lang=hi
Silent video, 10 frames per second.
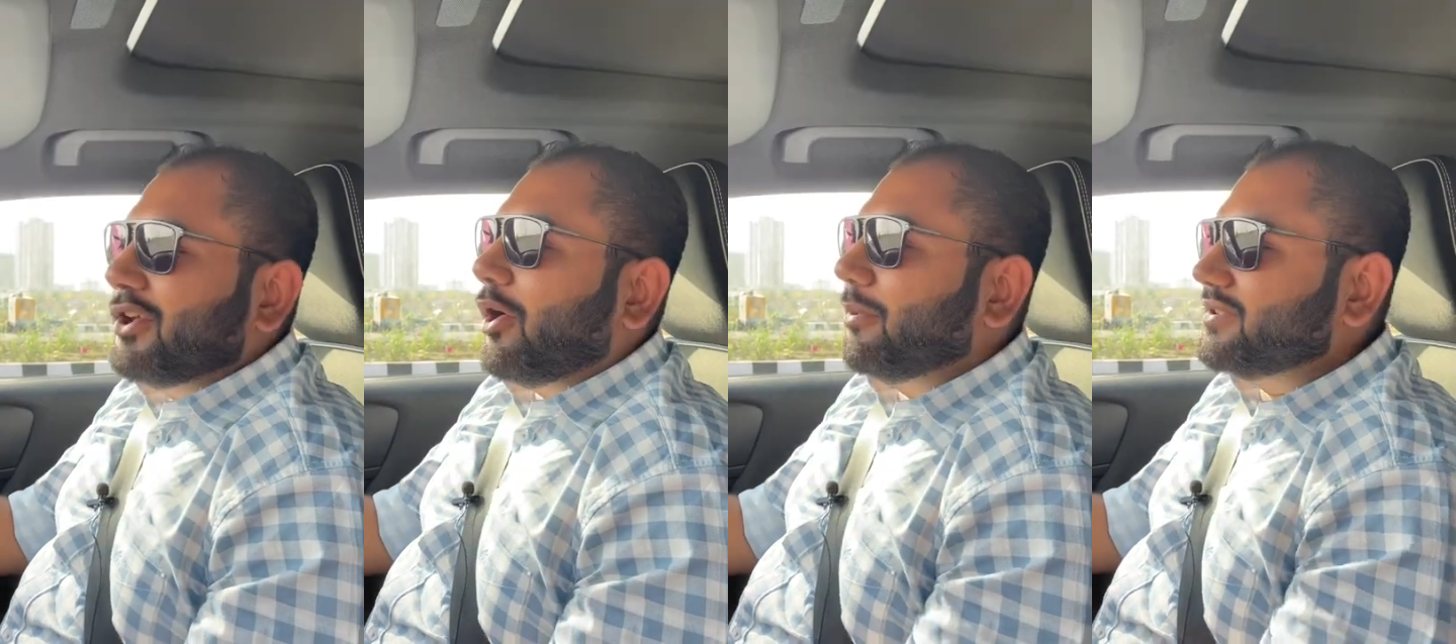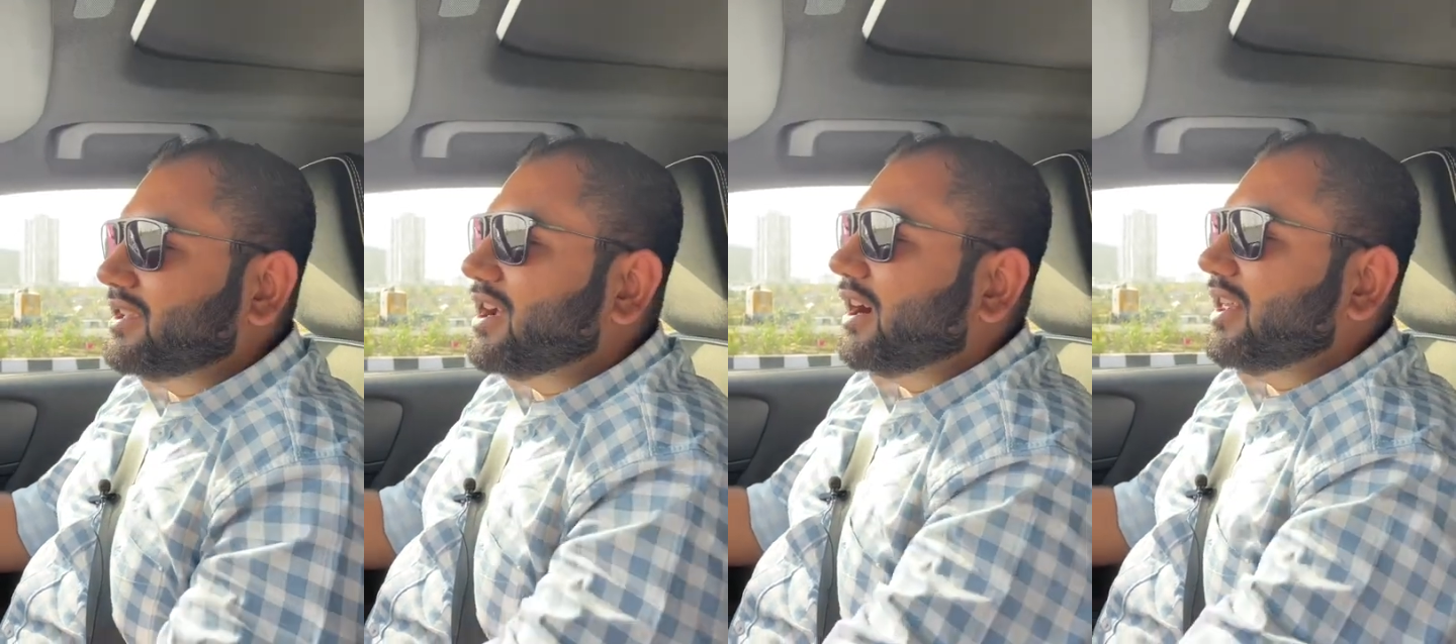
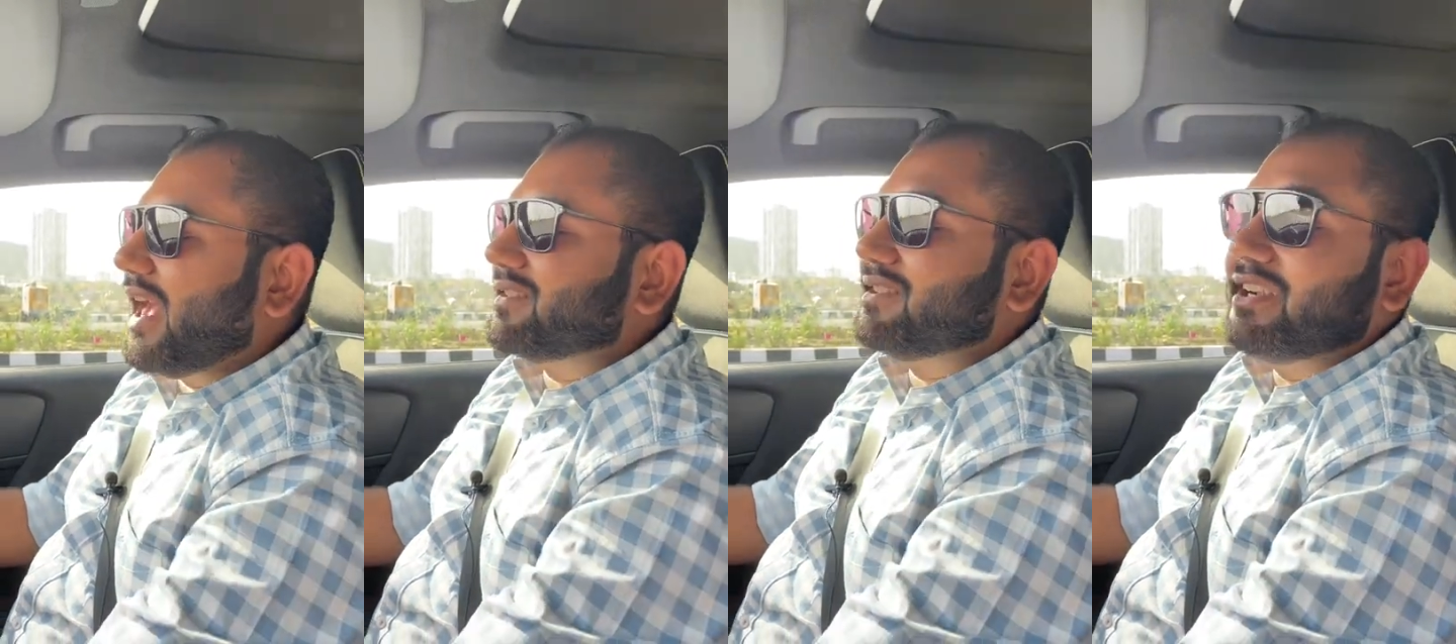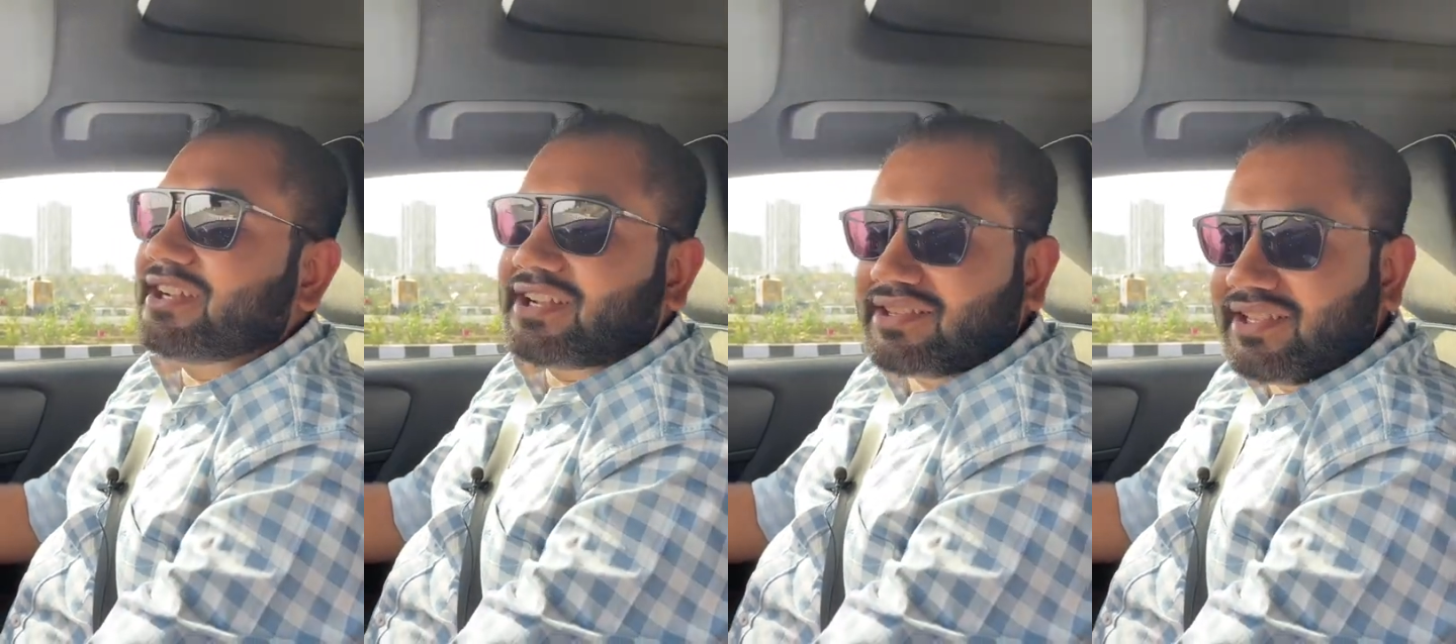ऑब्वियसली गाड़ी
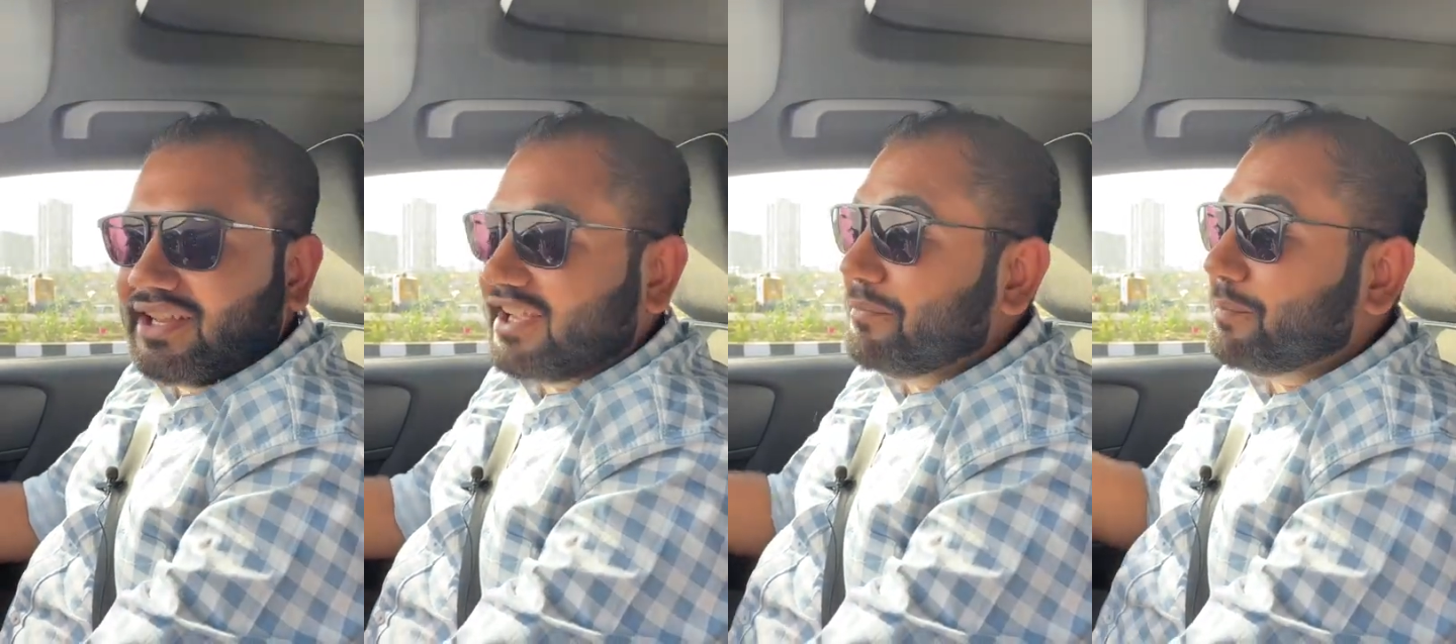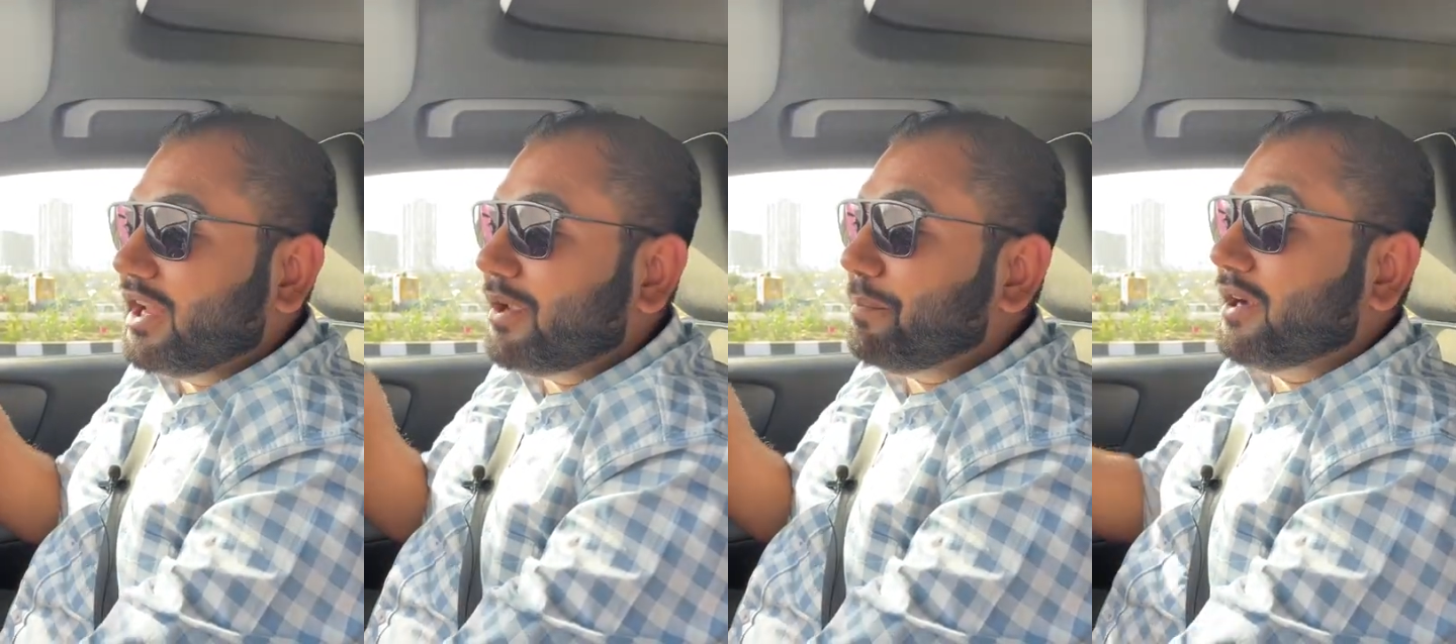एक्सलेट करती है लेकिन
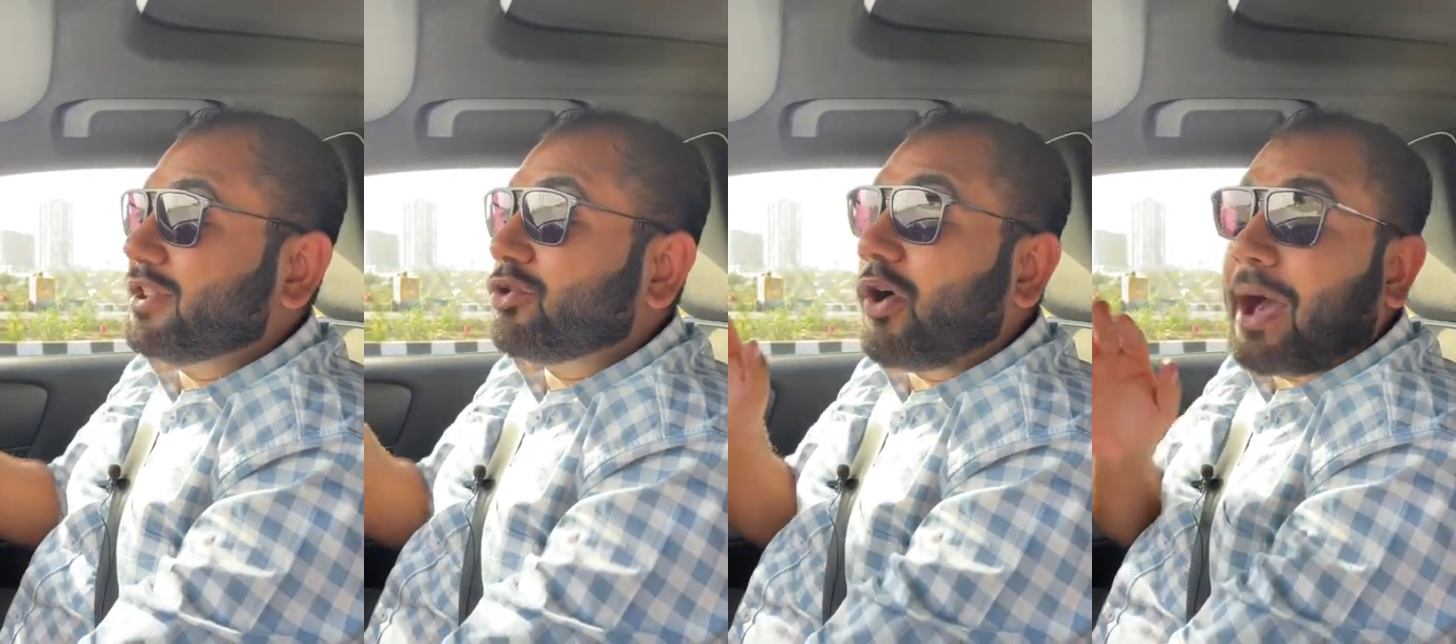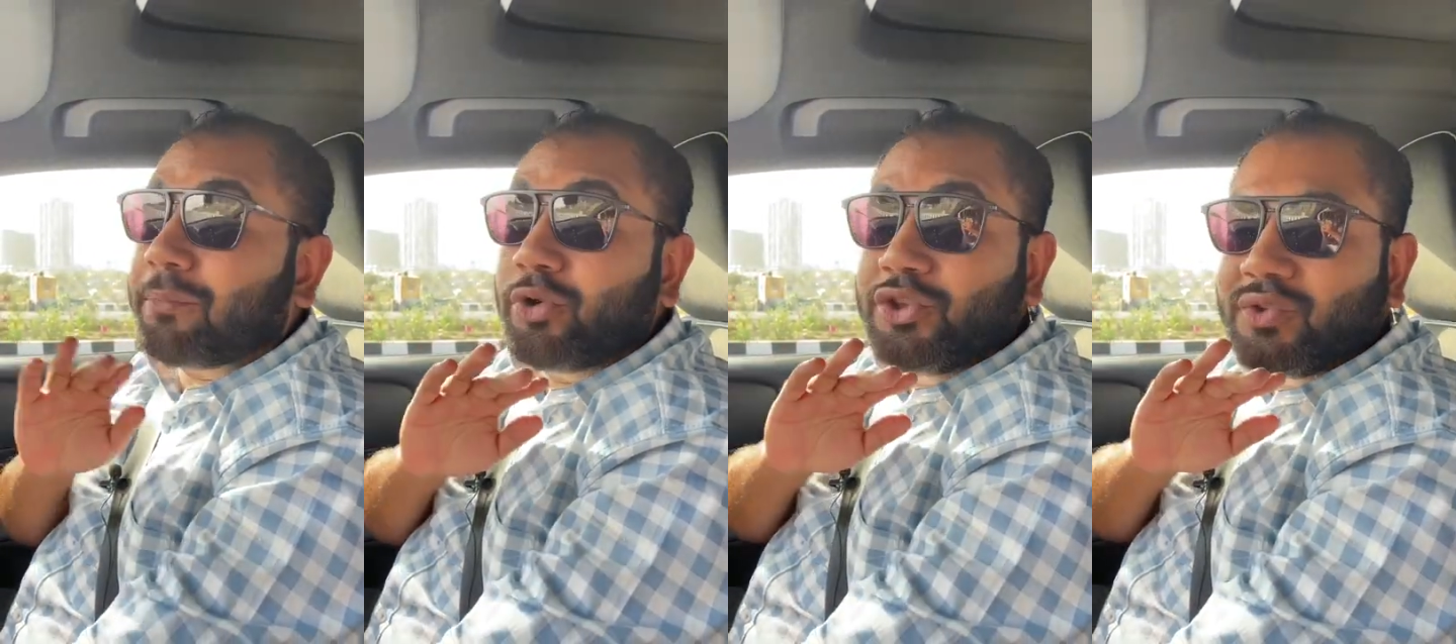ब्रेक पेडल को
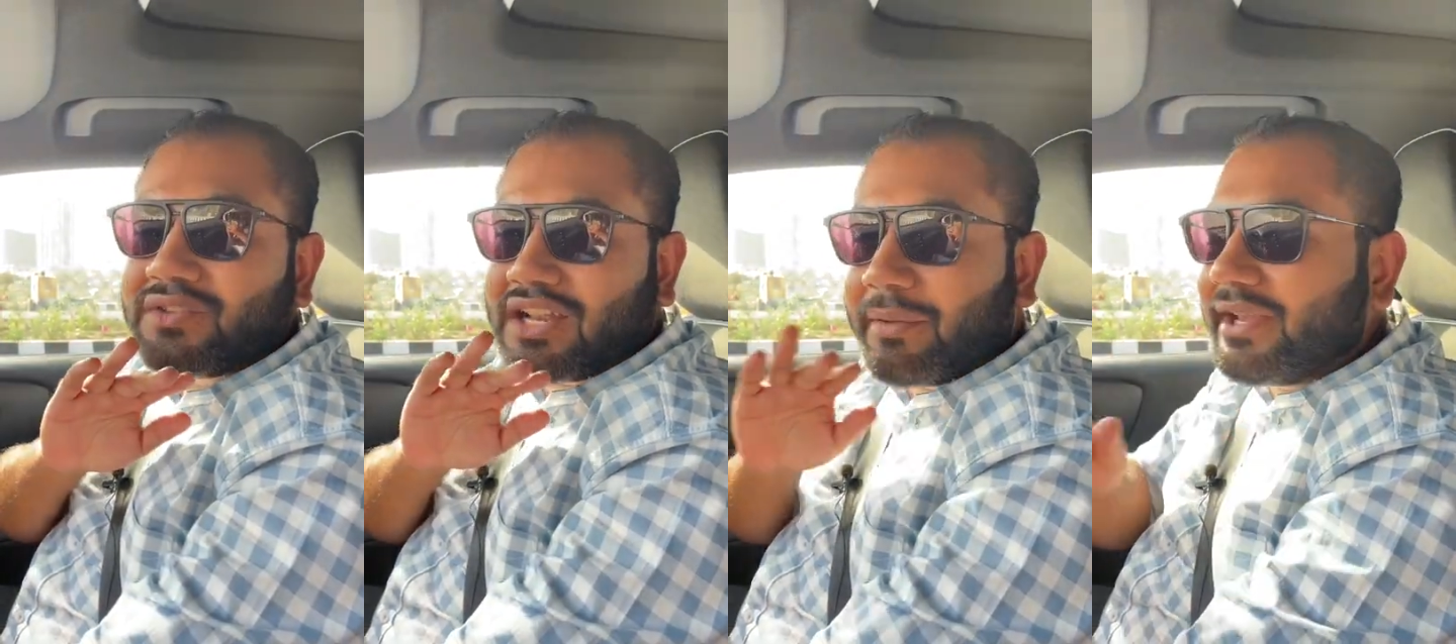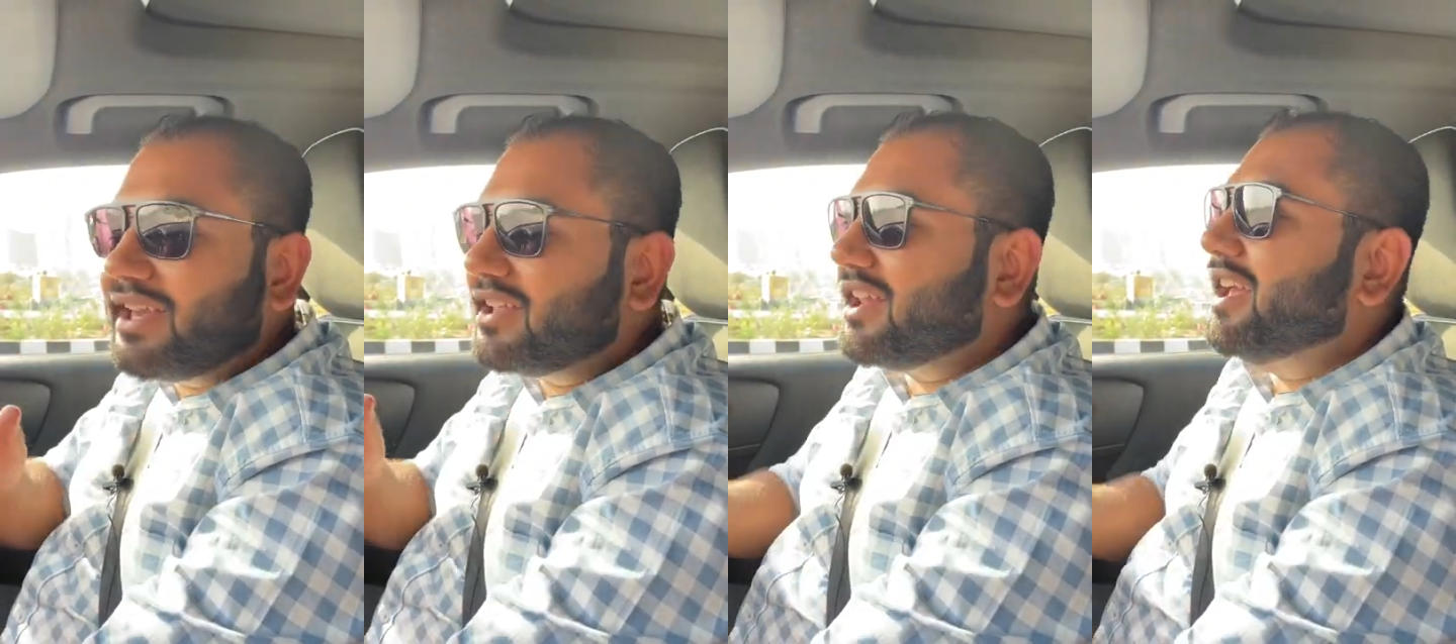आपको यूज जरा भी
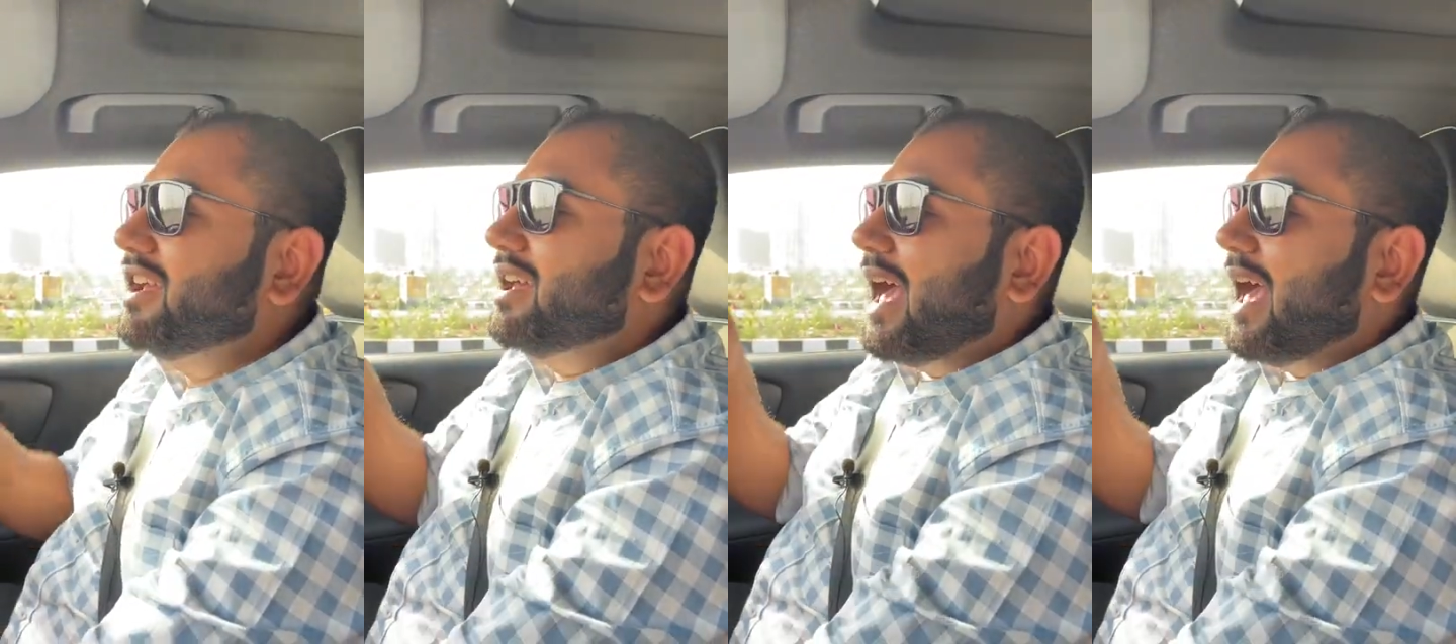नहीं करना है